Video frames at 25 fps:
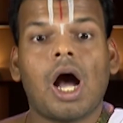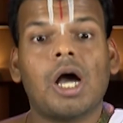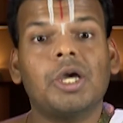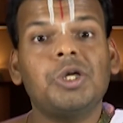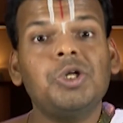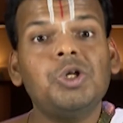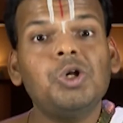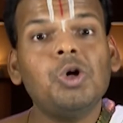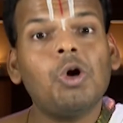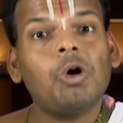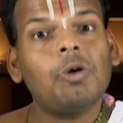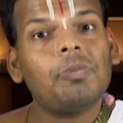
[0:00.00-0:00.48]

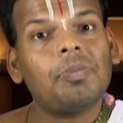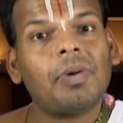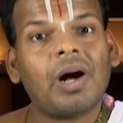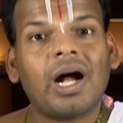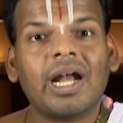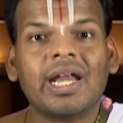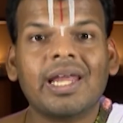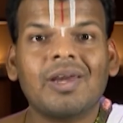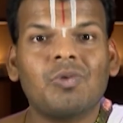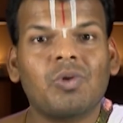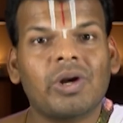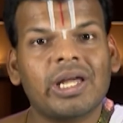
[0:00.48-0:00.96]
ஐயோ
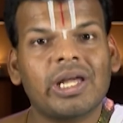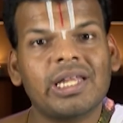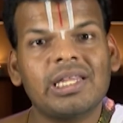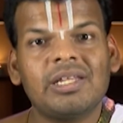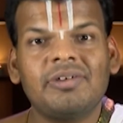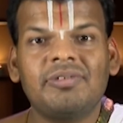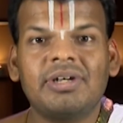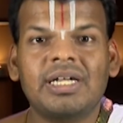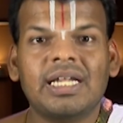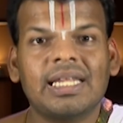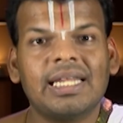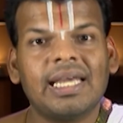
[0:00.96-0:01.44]
பானை
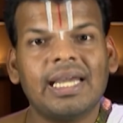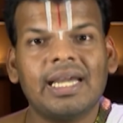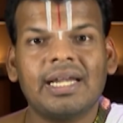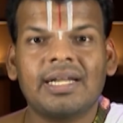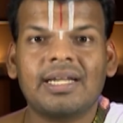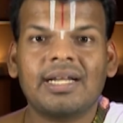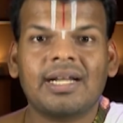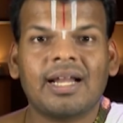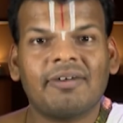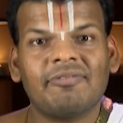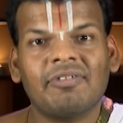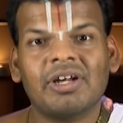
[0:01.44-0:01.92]
உடைந்து விட்டதே
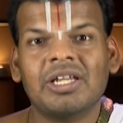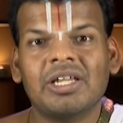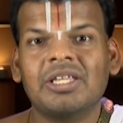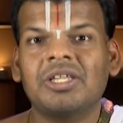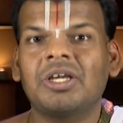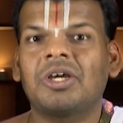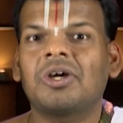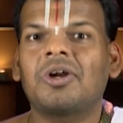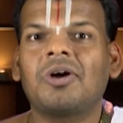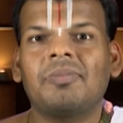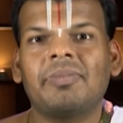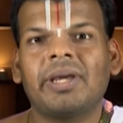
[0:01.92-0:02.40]
என்று நாம்
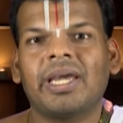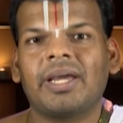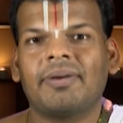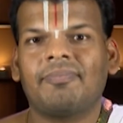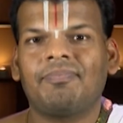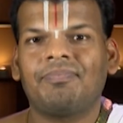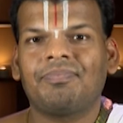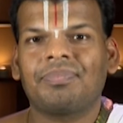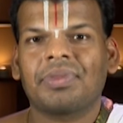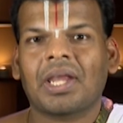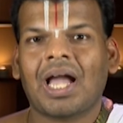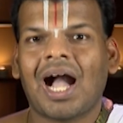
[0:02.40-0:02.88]
வருந்துகிறோமே
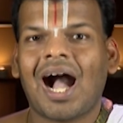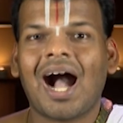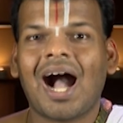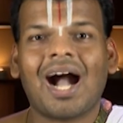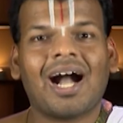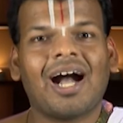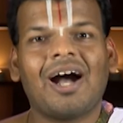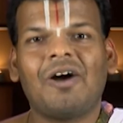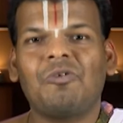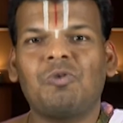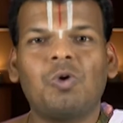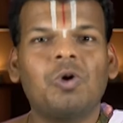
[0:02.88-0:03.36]

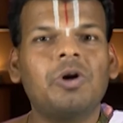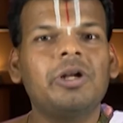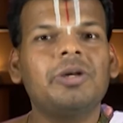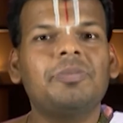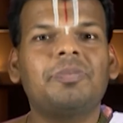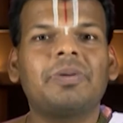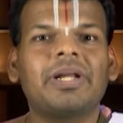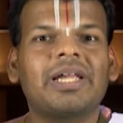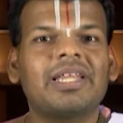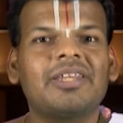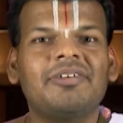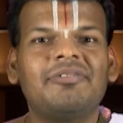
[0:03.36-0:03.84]
ஆகா ஓடு
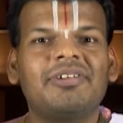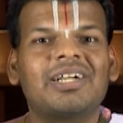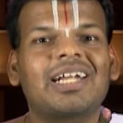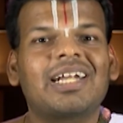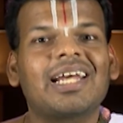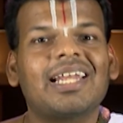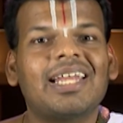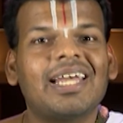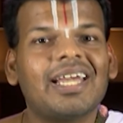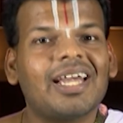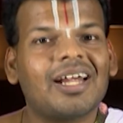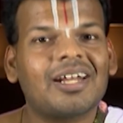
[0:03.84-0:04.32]
பிறந்து
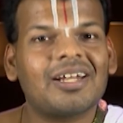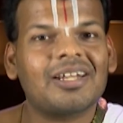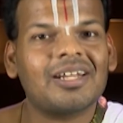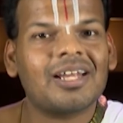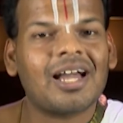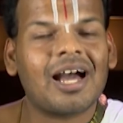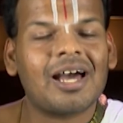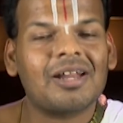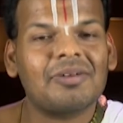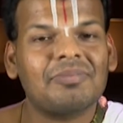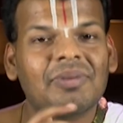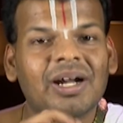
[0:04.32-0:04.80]
விட்டதே என்று
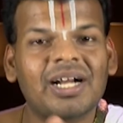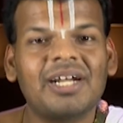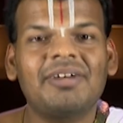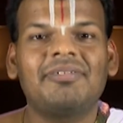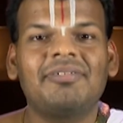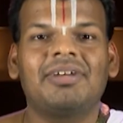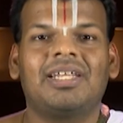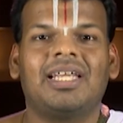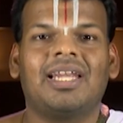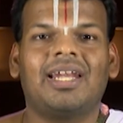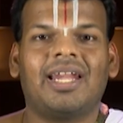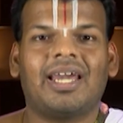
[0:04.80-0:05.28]
யாரும்
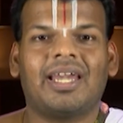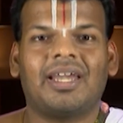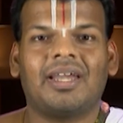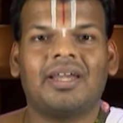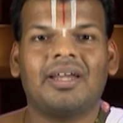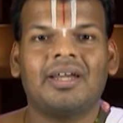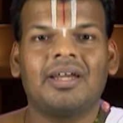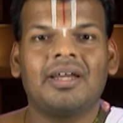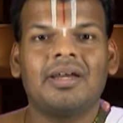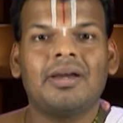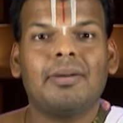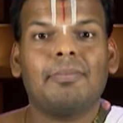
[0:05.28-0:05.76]
மகிழ்வதில்லை
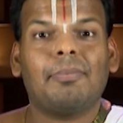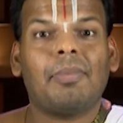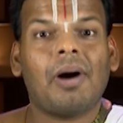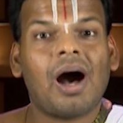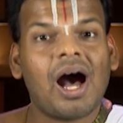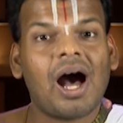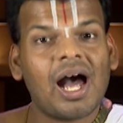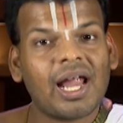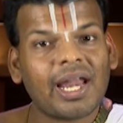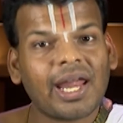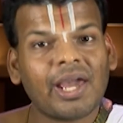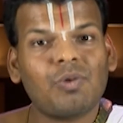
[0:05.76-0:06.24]

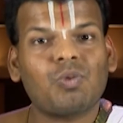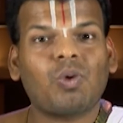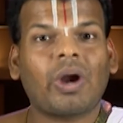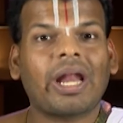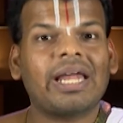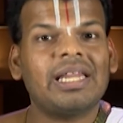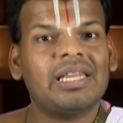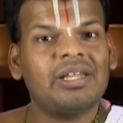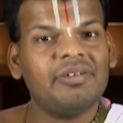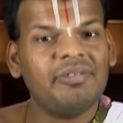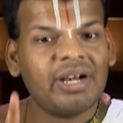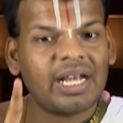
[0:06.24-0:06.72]
பானை
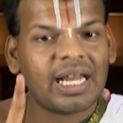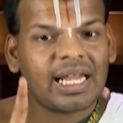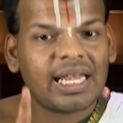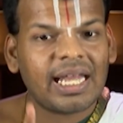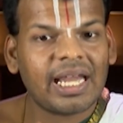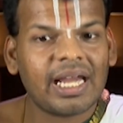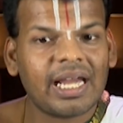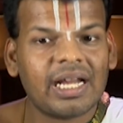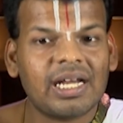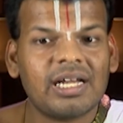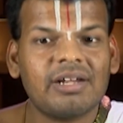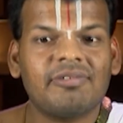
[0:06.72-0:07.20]
உடைந்து
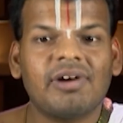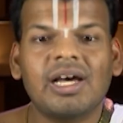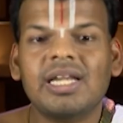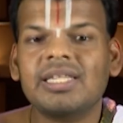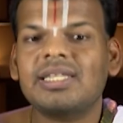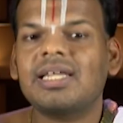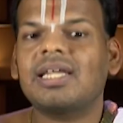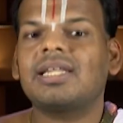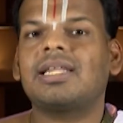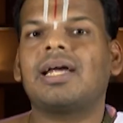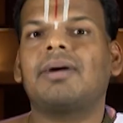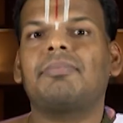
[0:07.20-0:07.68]
விட்டதே என்று
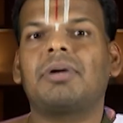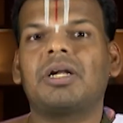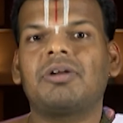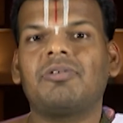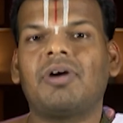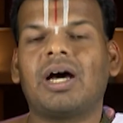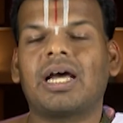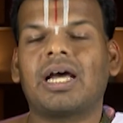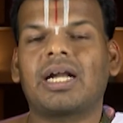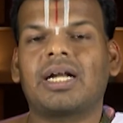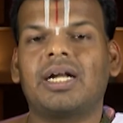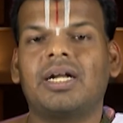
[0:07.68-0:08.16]
வருத்தம்தான்
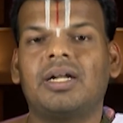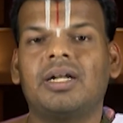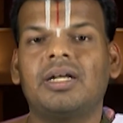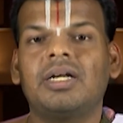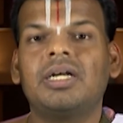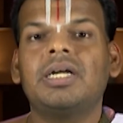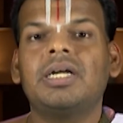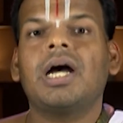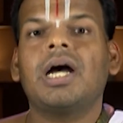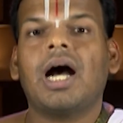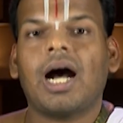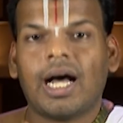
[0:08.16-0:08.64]
படுவார்கள்
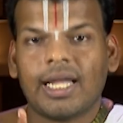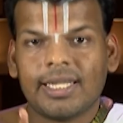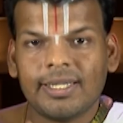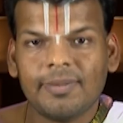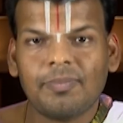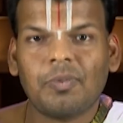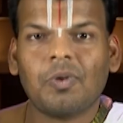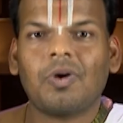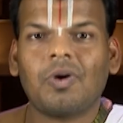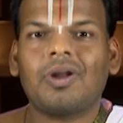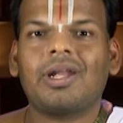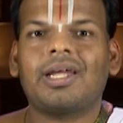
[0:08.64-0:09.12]

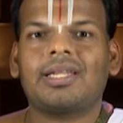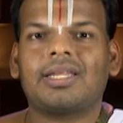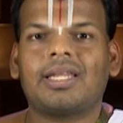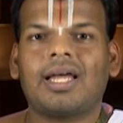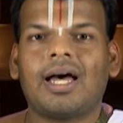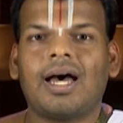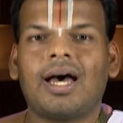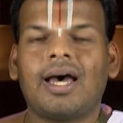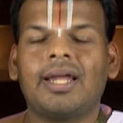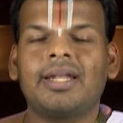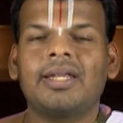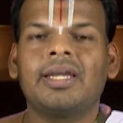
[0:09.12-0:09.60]

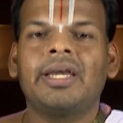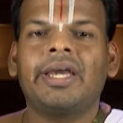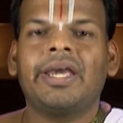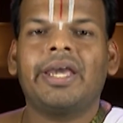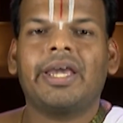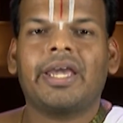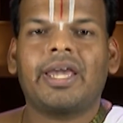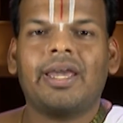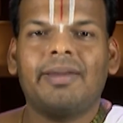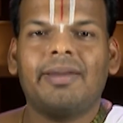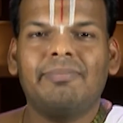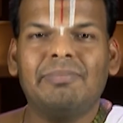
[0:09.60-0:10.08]
அதுபோலத்தான்
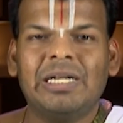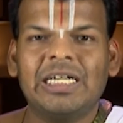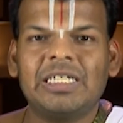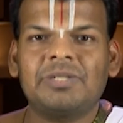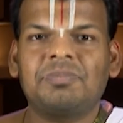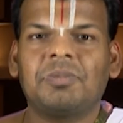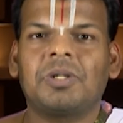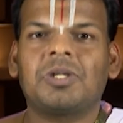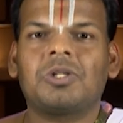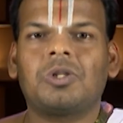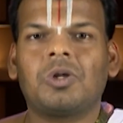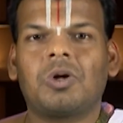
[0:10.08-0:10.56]
இங்கே
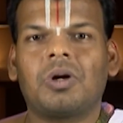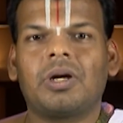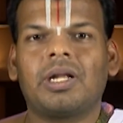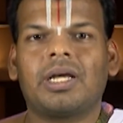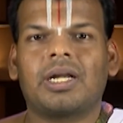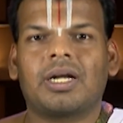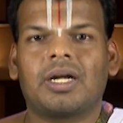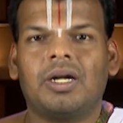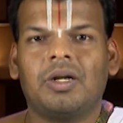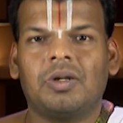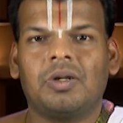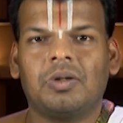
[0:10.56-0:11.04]
பீஷ்மர்
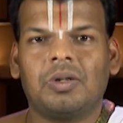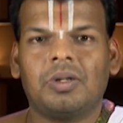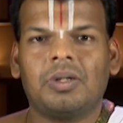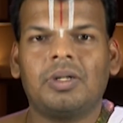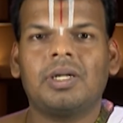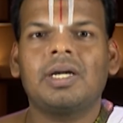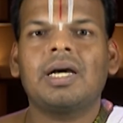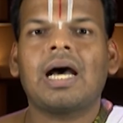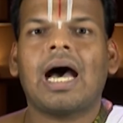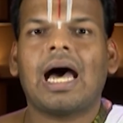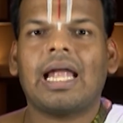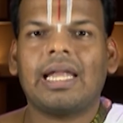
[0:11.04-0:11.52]
துரோணர்களோ
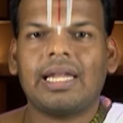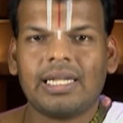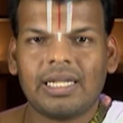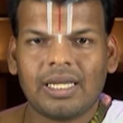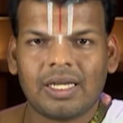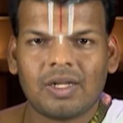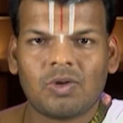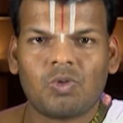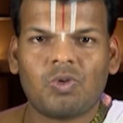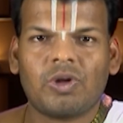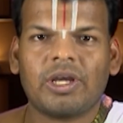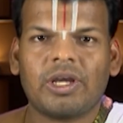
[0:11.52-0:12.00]
அல்லது
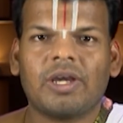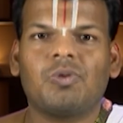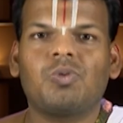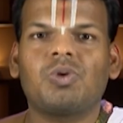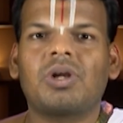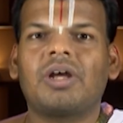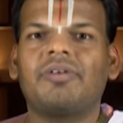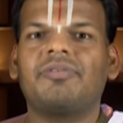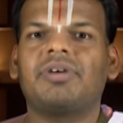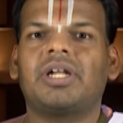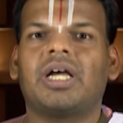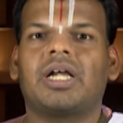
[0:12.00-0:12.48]
என்னுடைய
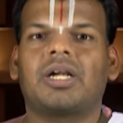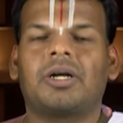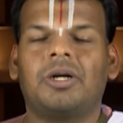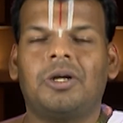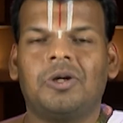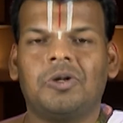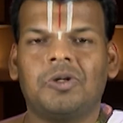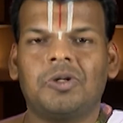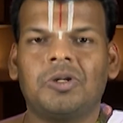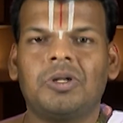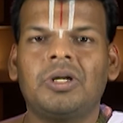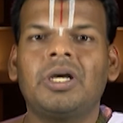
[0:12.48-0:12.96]

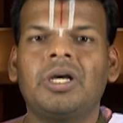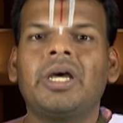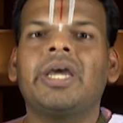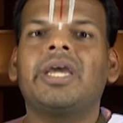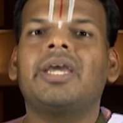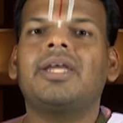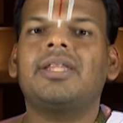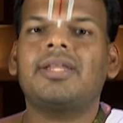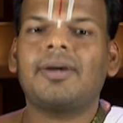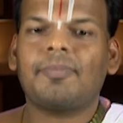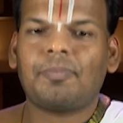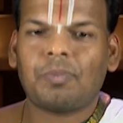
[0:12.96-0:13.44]
உறவினர்களோ
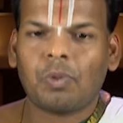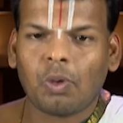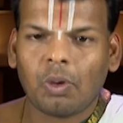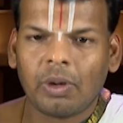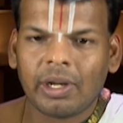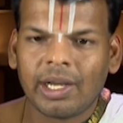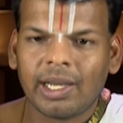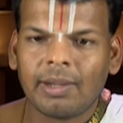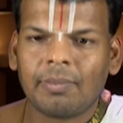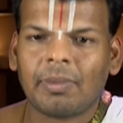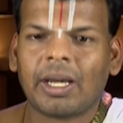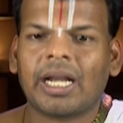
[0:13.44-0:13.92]
இந்த
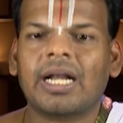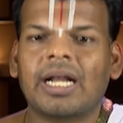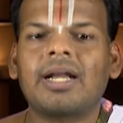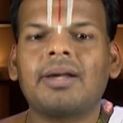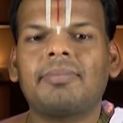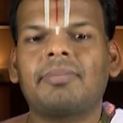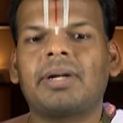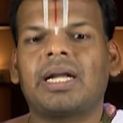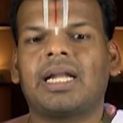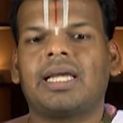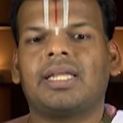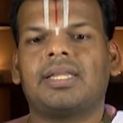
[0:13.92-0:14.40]
போரில்
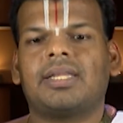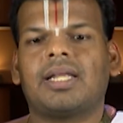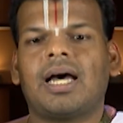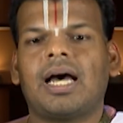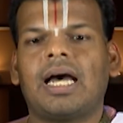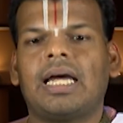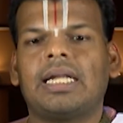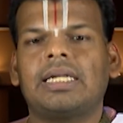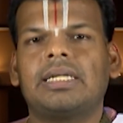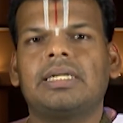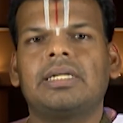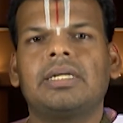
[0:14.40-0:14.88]
மரணம்
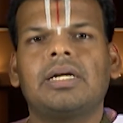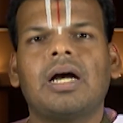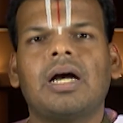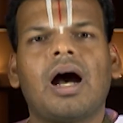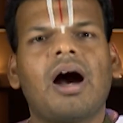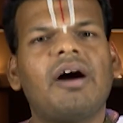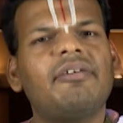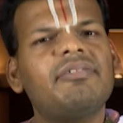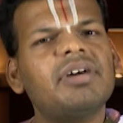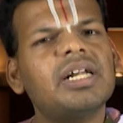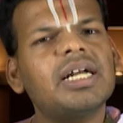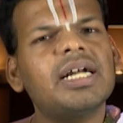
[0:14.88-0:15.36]
அடைந்தால்
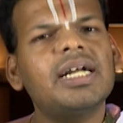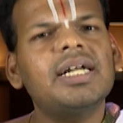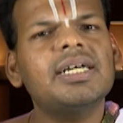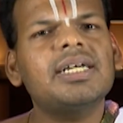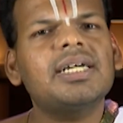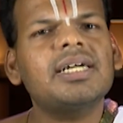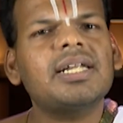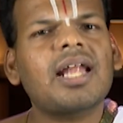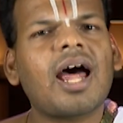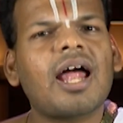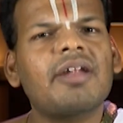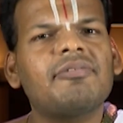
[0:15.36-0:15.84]

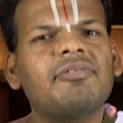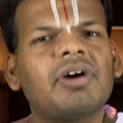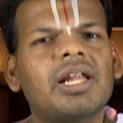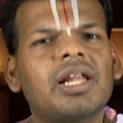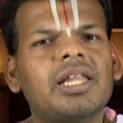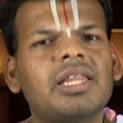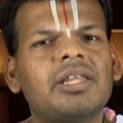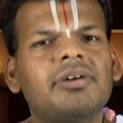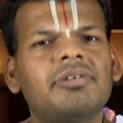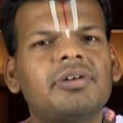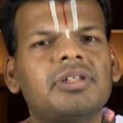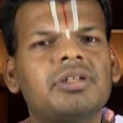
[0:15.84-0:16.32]
அவர்களுக்கு நான்
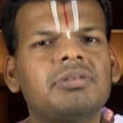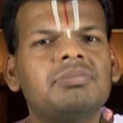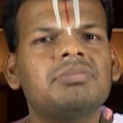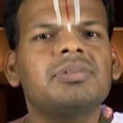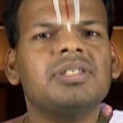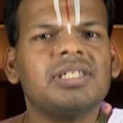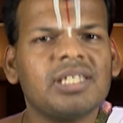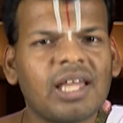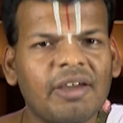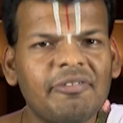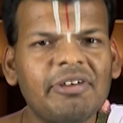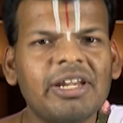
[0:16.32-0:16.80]
வருந்துவதும்
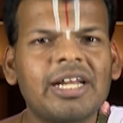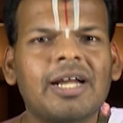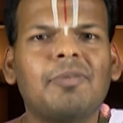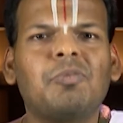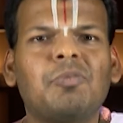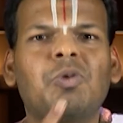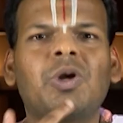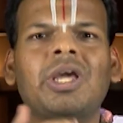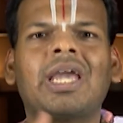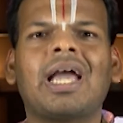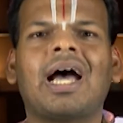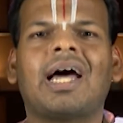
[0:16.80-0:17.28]
தவிர்க்க
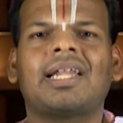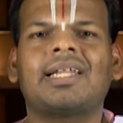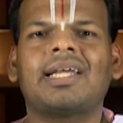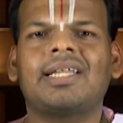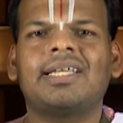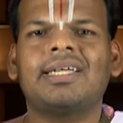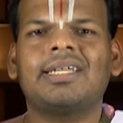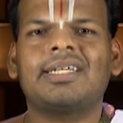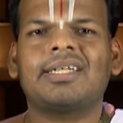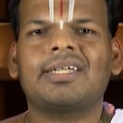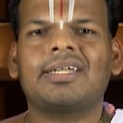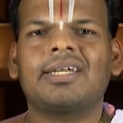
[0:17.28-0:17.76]

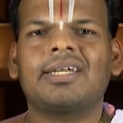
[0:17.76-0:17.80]
முடியாதது